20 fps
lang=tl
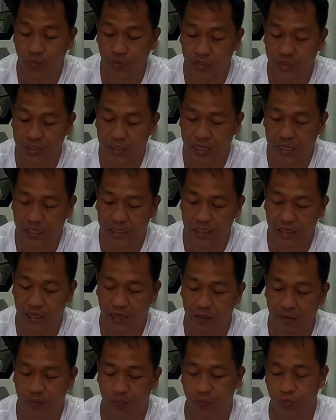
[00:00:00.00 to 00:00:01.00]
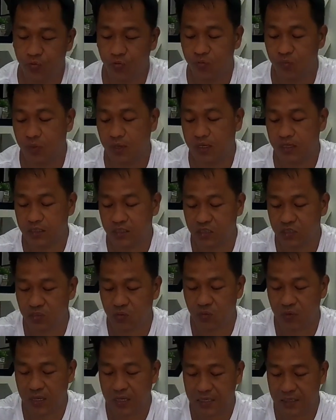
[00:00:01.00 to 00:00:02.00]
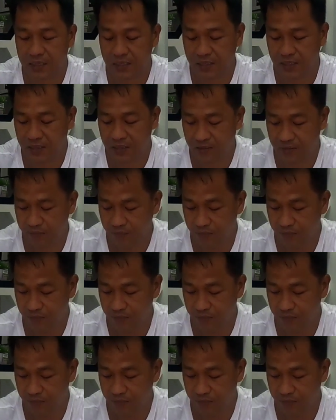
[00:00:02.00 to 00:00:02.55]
po isa hindi lang po yung mga sisim natin